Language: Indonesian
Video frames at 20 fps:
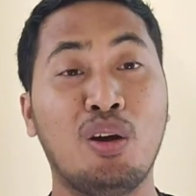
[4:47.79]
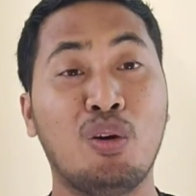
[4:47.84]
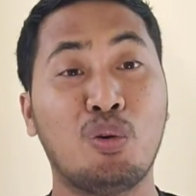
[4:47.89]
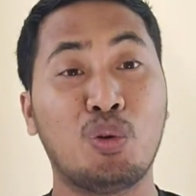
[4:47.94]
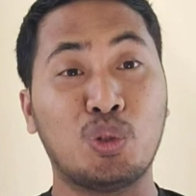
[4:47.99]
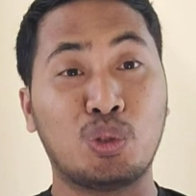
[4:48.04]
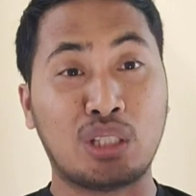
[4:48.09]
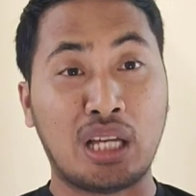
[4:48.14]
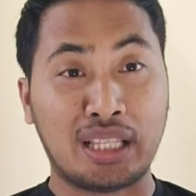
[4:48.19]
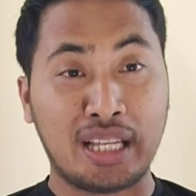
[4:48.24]

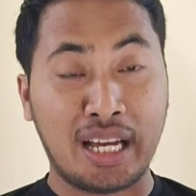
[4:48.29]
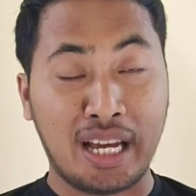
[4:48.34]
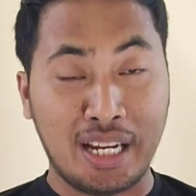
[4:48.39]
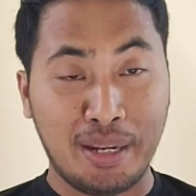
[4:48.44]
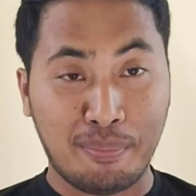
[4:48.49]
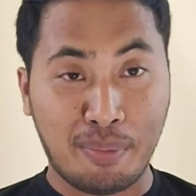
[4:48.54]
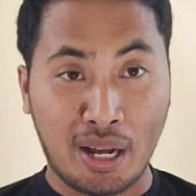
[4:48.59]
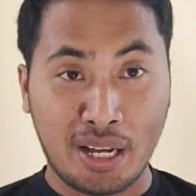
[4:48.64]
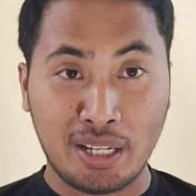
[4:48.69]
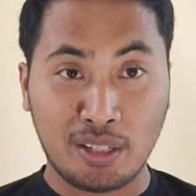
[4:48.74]
Ustadz
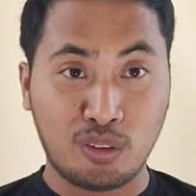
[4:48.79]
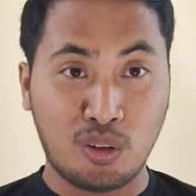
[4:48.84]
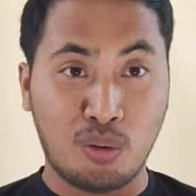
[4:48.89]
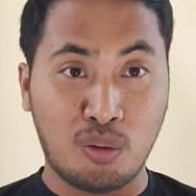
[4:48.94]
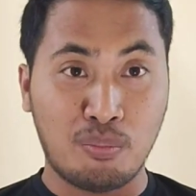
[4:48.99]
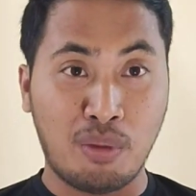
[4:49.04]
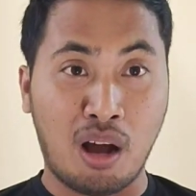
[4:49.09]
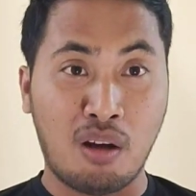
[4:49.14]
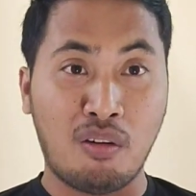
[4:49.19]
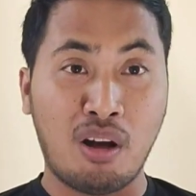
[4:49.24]
Edi Prayitno,
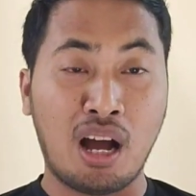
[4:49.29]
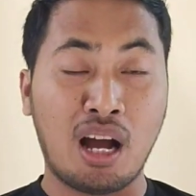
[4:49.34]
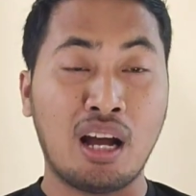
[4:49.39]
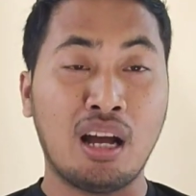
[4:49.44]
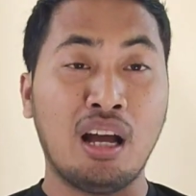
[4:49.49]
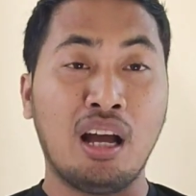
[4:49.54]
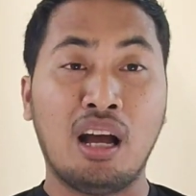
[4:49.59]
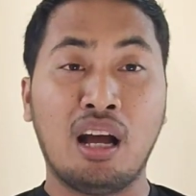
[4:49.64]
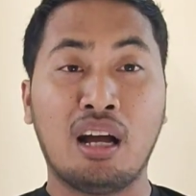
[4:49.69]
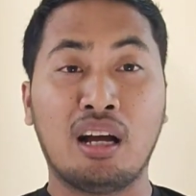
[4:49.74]
bahwa
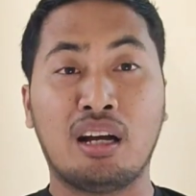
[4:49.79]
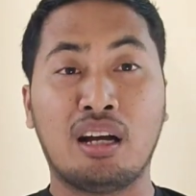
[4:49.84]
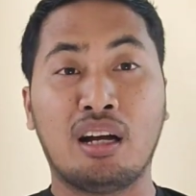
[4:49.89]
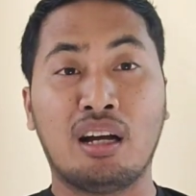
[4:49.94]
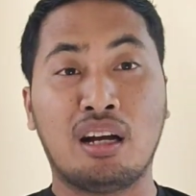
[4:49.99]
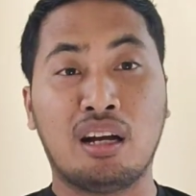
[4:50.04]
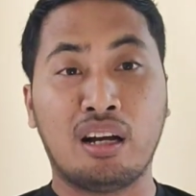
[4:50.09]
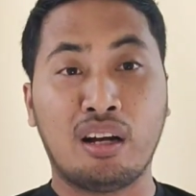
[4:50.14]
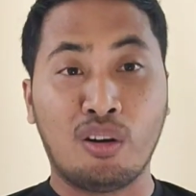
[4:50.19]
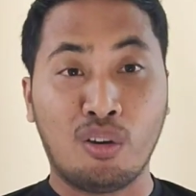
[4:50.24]

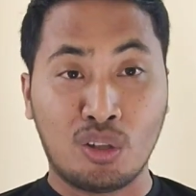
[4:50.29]
eh,